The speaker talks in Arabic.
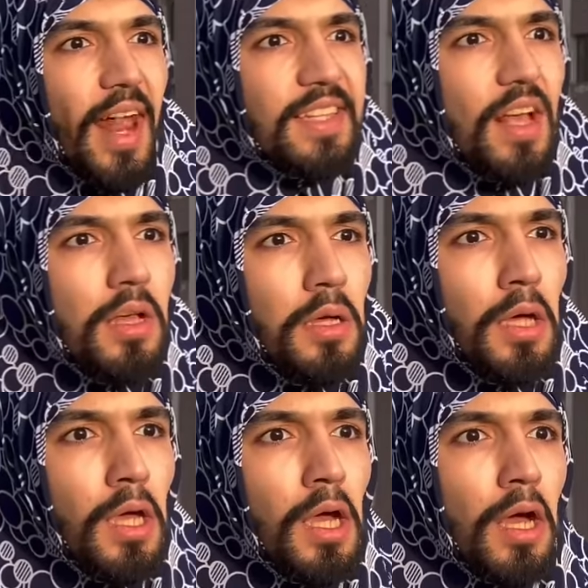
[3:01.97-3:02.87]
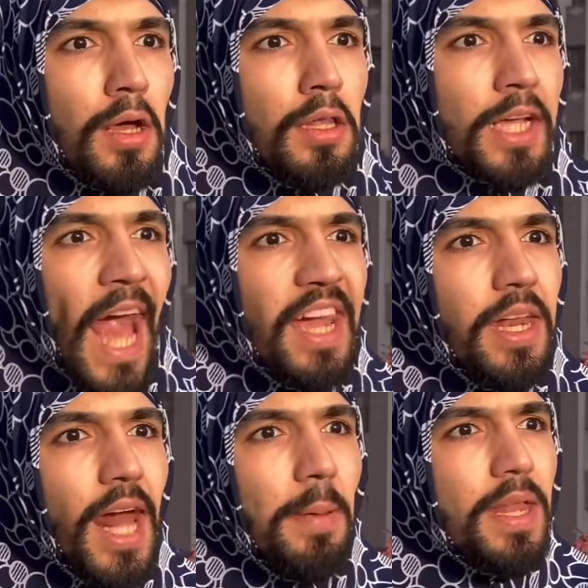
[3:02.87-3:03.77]
لحظه لك هي
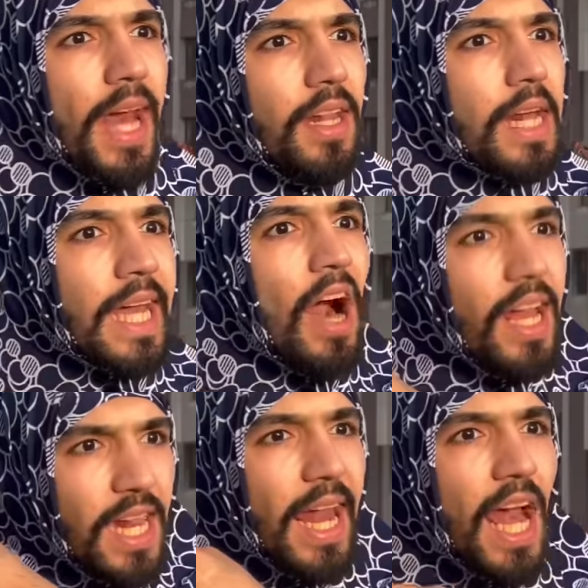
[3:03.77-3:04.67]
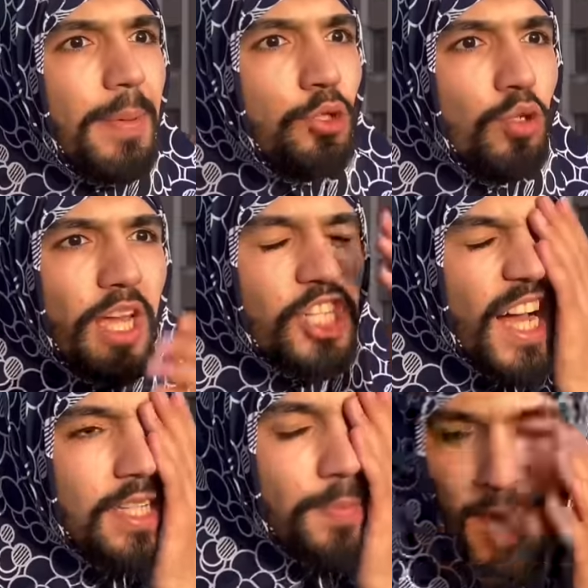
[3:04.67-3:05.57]
اللعبه هذه اللي كان قايل لي عليها مجوده ايش كان
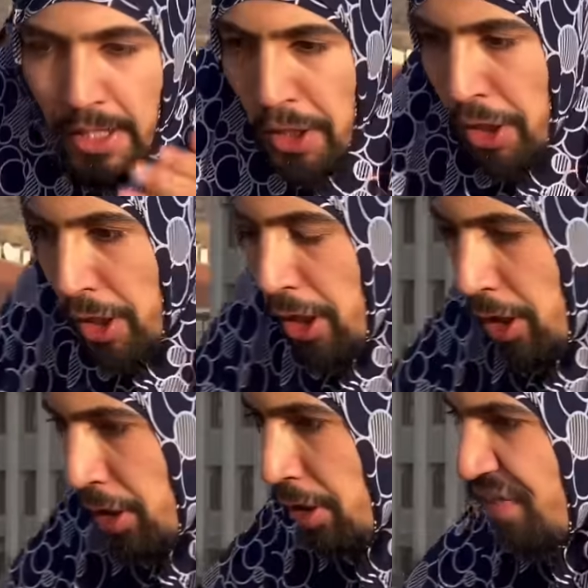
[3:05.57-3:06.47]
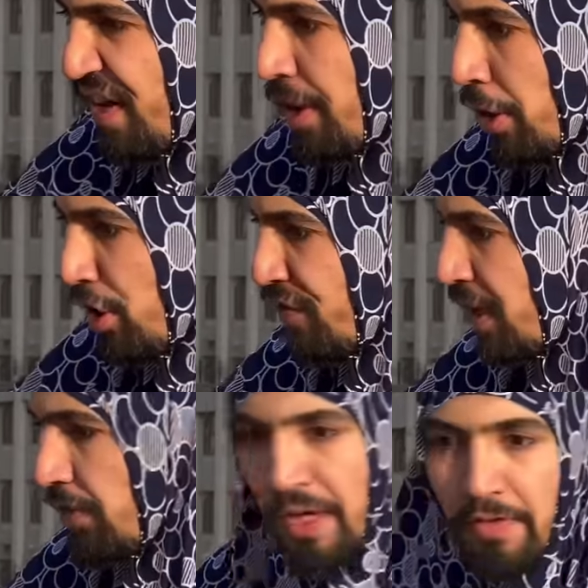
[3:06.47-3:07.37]
اسمها هوفر هوفر
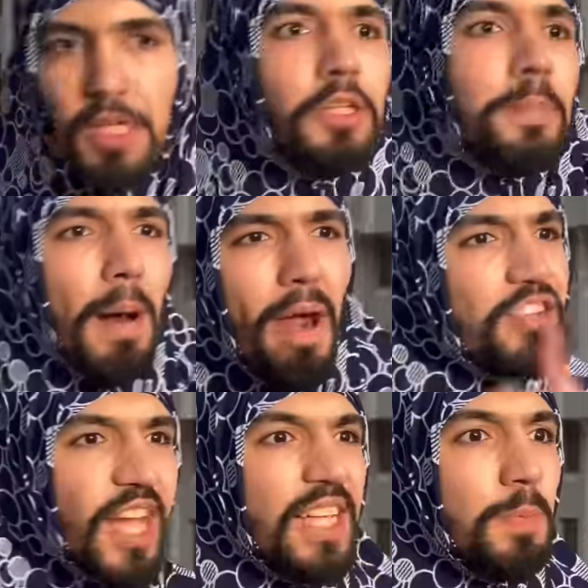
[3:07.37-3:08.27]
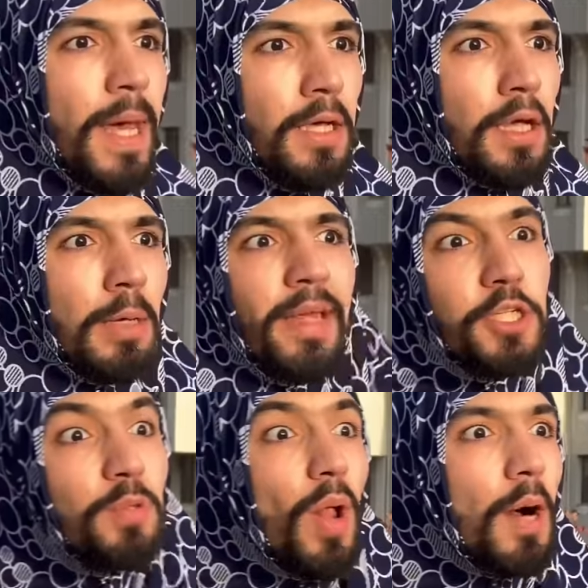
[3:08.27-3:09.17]
هوفر لك ما بعرف ايش كان اسمها منين
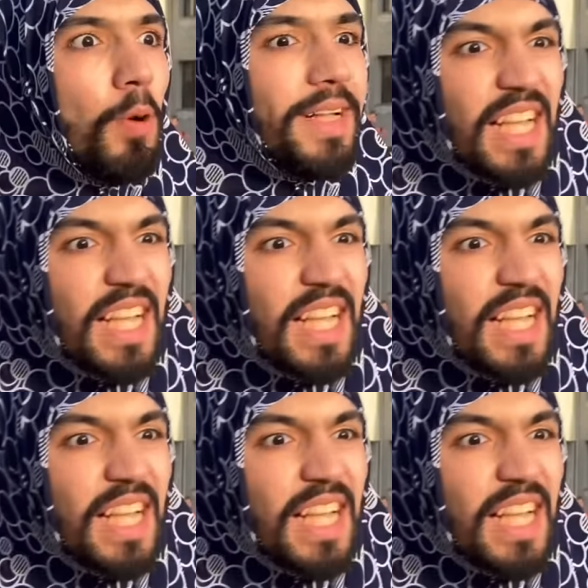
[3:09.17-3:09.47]
جبتها لك ابو عبيده